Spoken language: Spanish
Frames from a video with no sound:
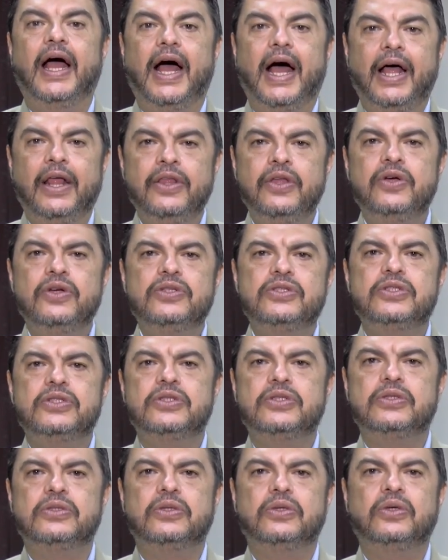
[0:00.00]
A
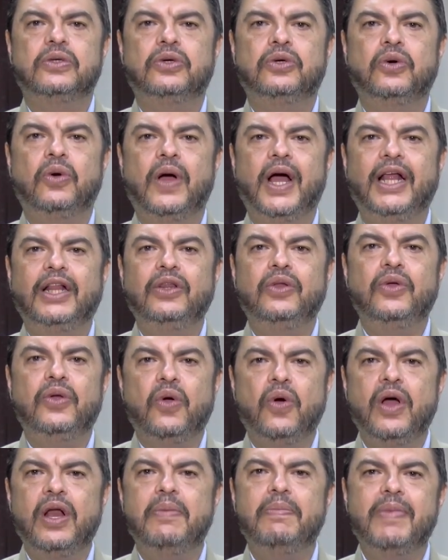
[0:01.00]
Dios rogando y
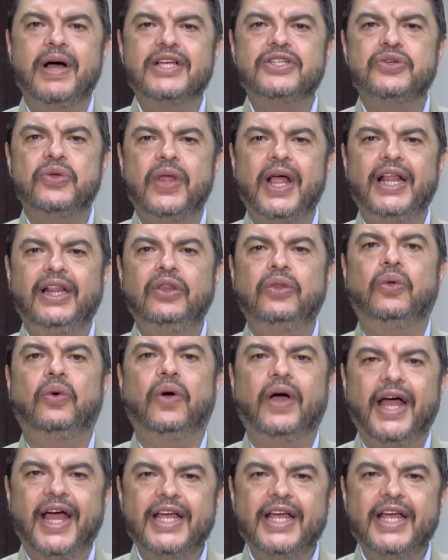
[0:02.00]
con el mazo dando,